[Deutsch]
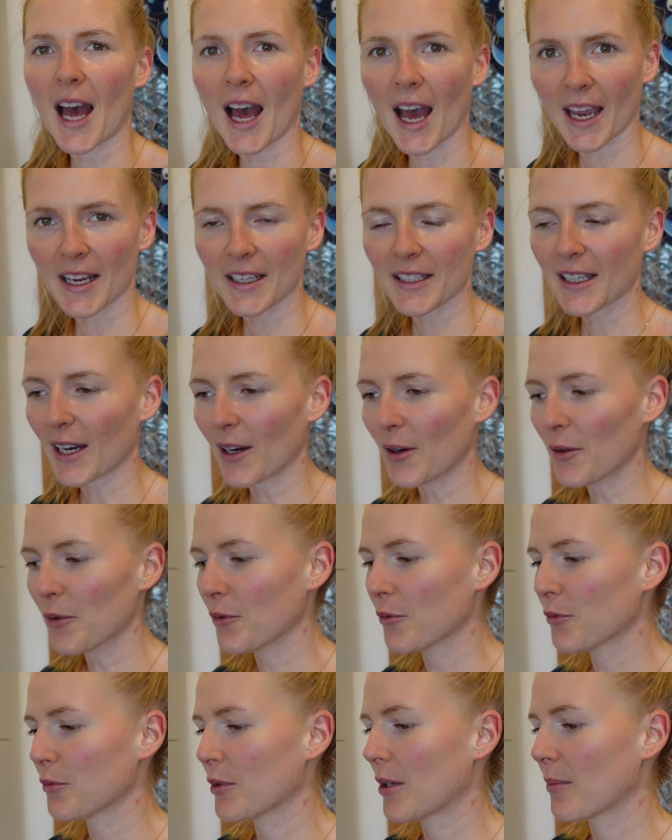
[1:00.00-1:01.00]

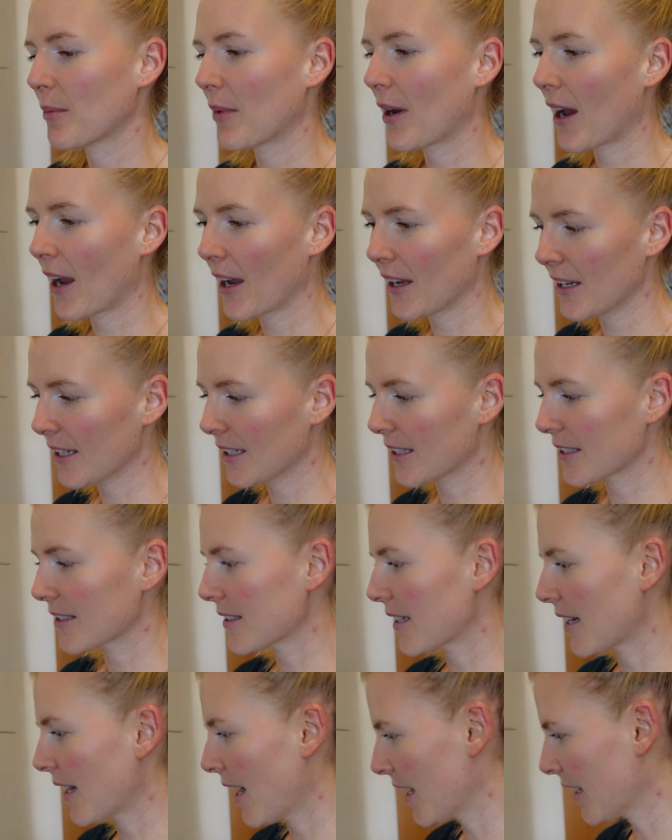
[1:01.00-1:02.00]
einkaufen, habe
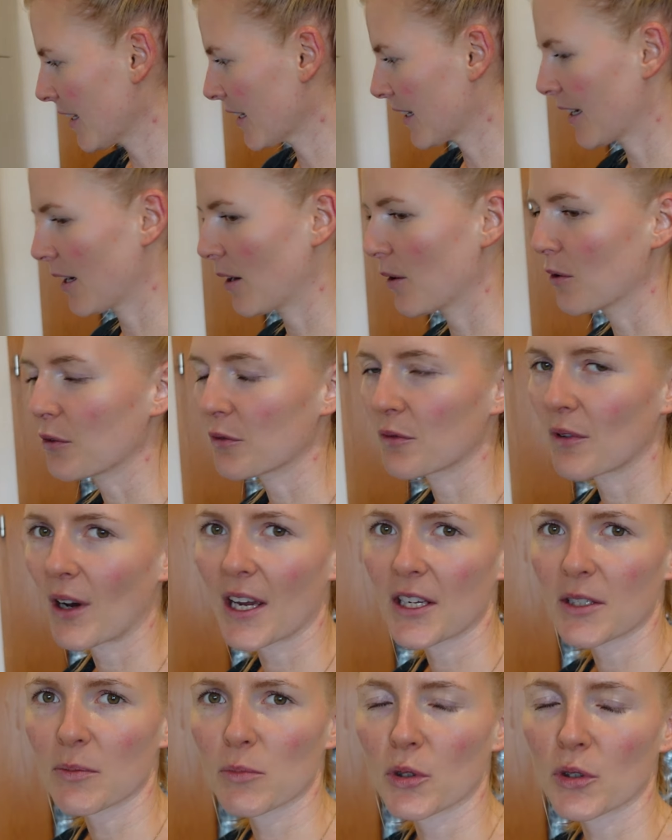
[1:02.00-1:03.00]
einiges eingekauft,
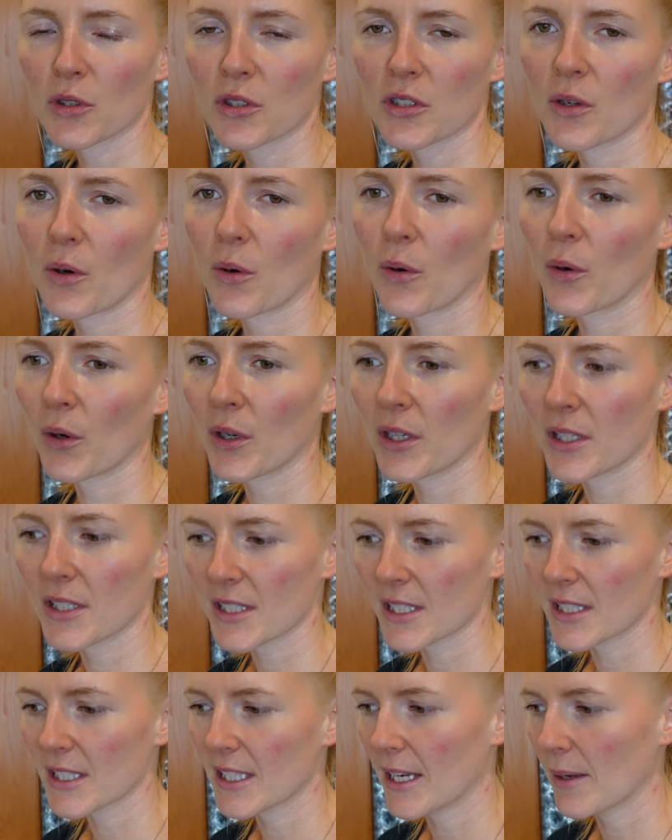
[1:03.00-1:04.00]
weil ich möchte
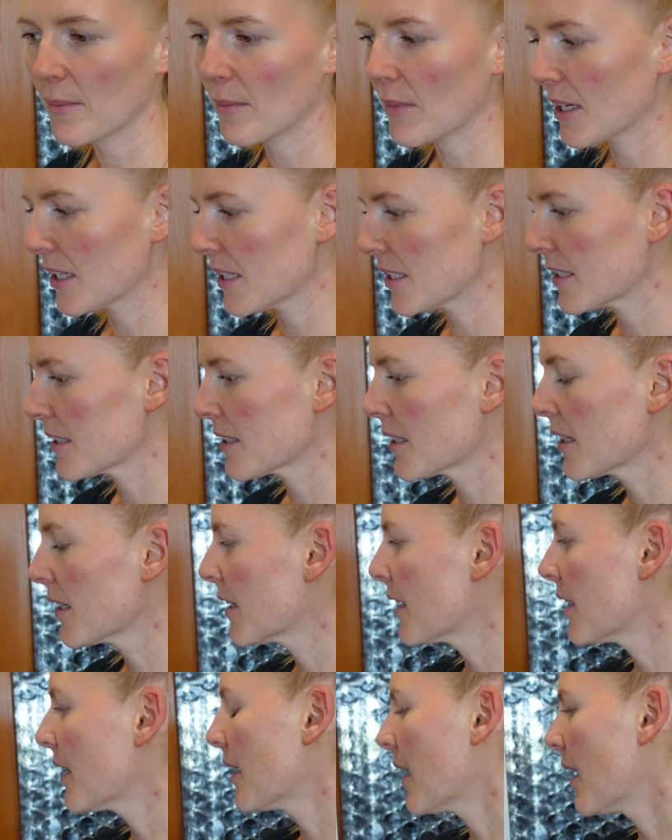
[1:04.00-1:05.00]
heute nämlich
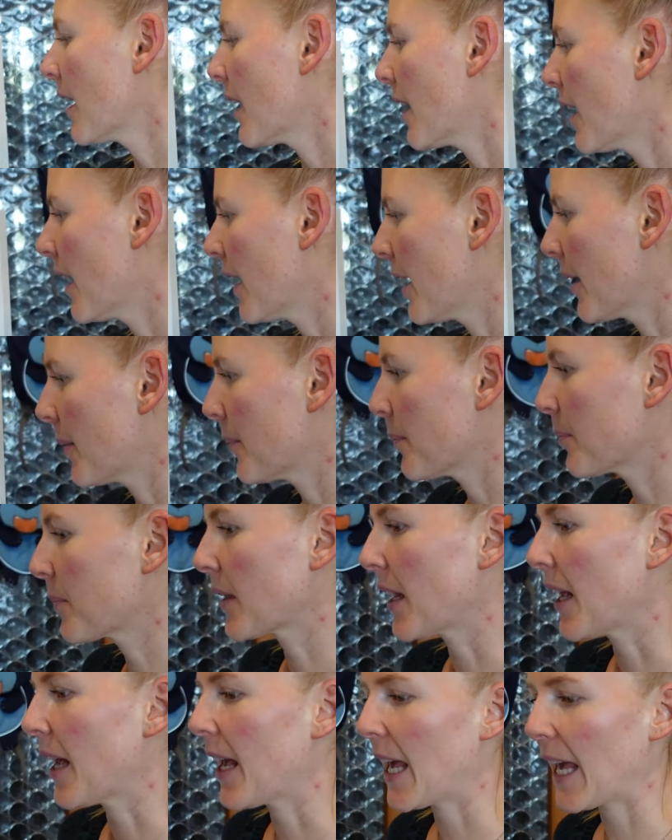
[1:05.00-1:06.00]
ähm,
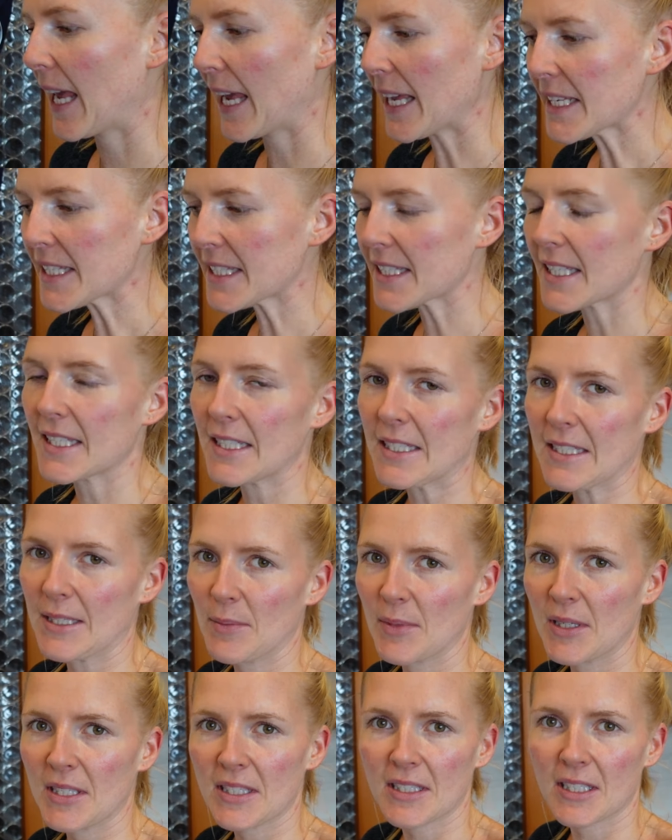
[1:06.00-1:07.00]
Hähnchen in dem
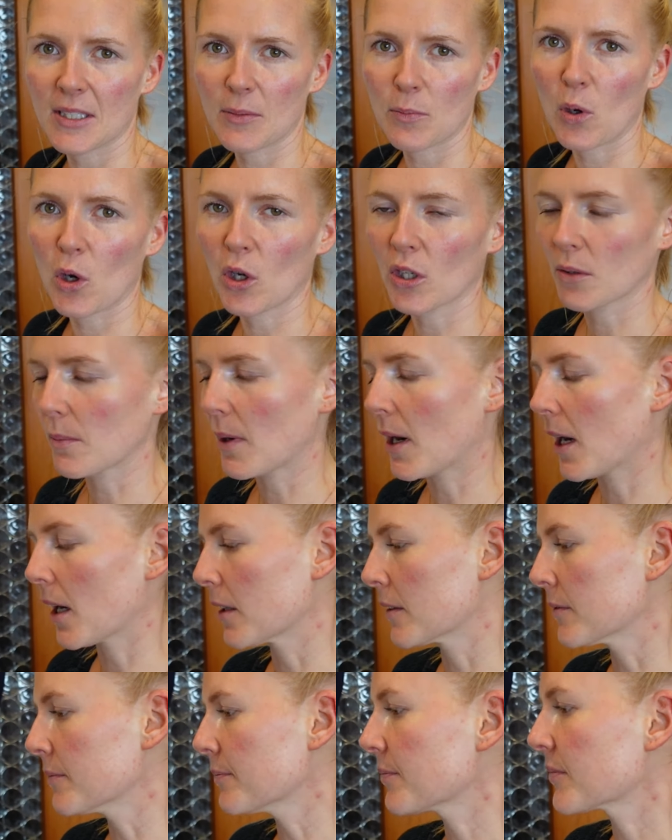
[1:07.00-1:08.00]
Instant Pot
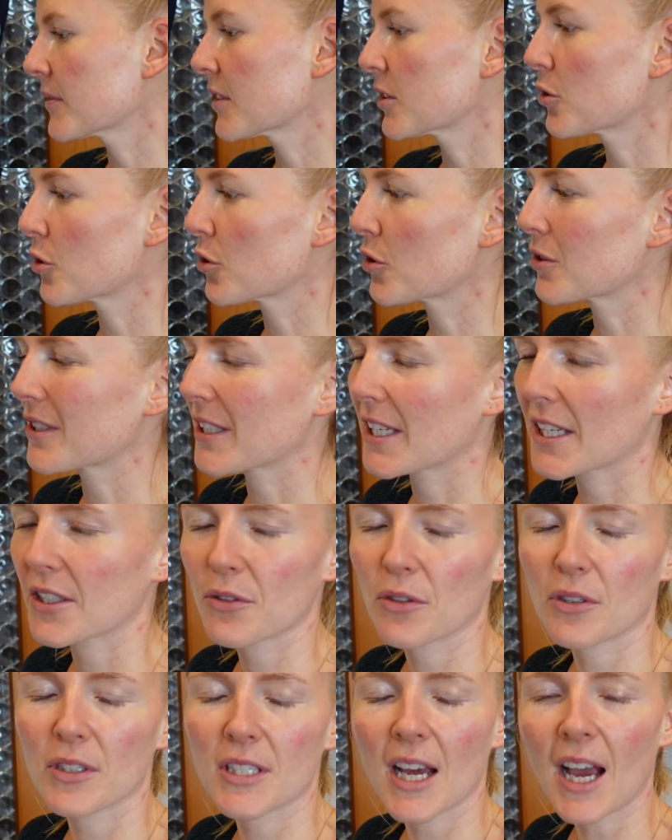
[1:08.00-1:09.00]
machen. Das geht
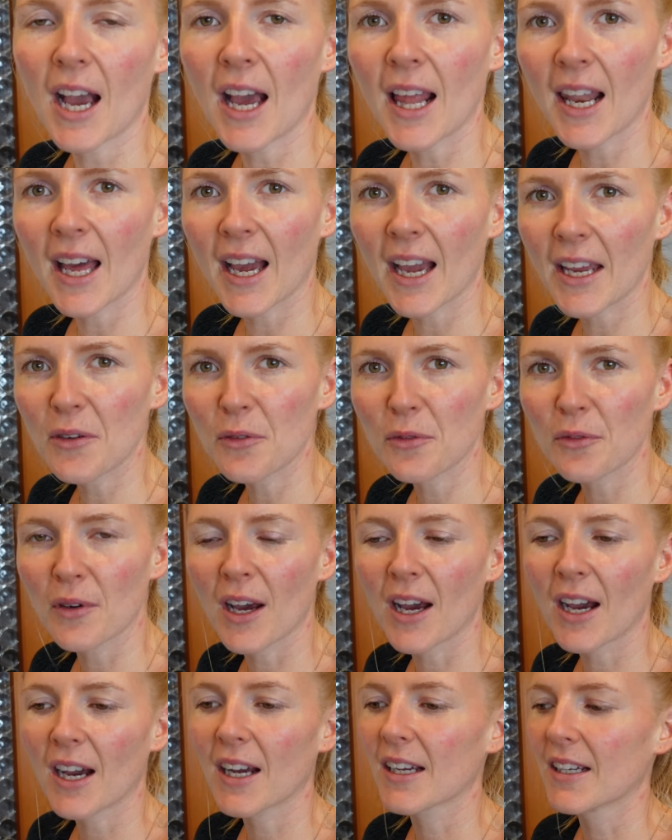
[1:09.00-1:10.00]
total
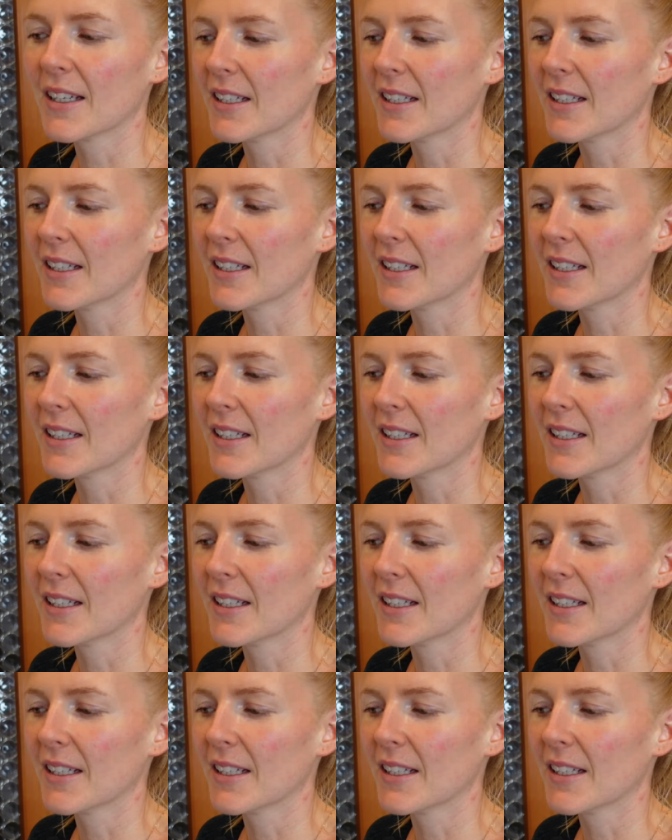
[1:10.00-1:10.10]
einfach.